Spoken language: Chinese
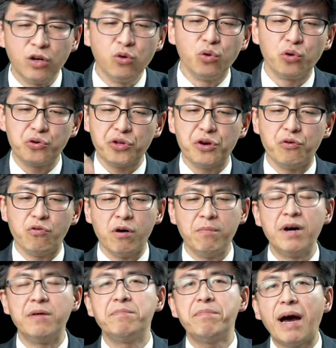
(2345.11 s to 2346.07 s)
掳掠我
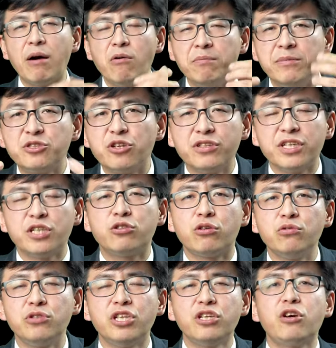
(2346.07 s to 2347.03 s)
们，把我们交在
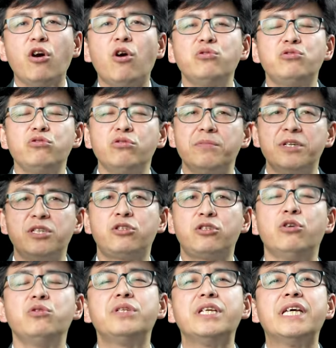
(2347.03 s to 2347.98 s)
仇敌、高举我们的
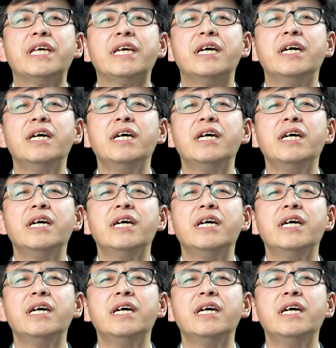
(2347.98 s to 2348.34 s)
仇敌。